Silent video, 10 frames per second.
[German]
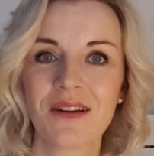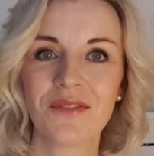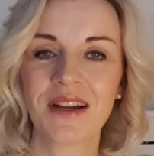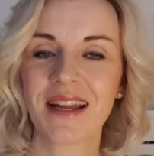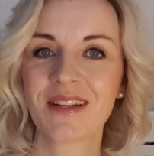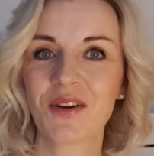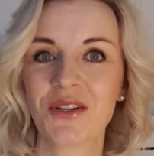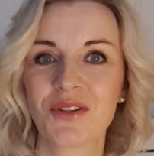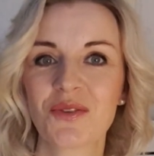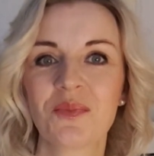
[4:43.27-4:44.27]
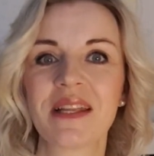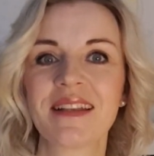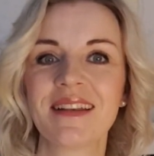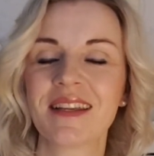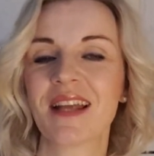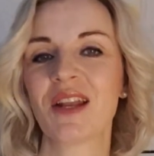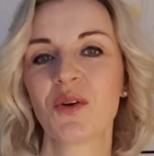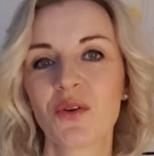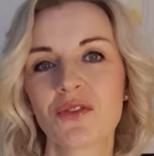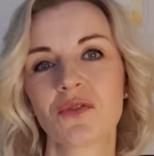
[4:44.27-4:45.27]
Fang an, Gott zu bitten, dir
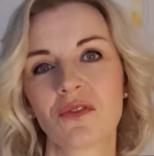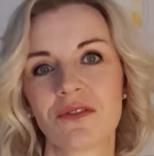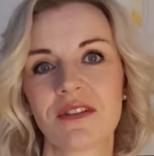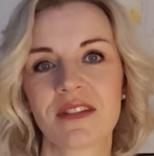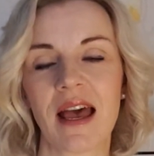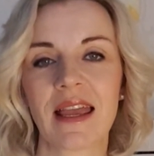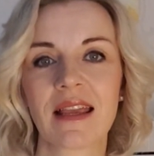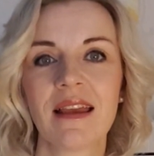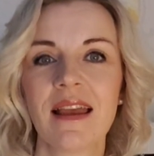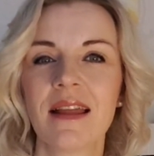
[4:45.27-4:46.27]
deine Rüstung zu zeigen,